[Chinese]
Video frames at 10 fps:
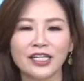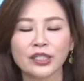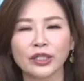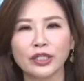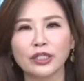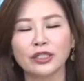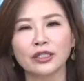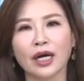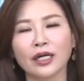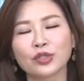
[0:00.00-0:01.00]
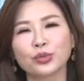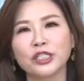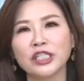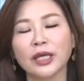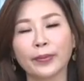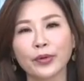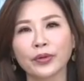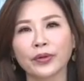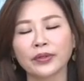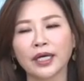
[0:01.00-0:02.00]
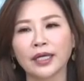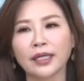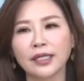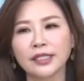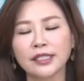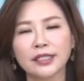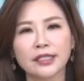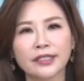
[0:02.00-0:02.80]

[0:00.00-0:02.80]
所以呃属鸡的朋友呢，其实是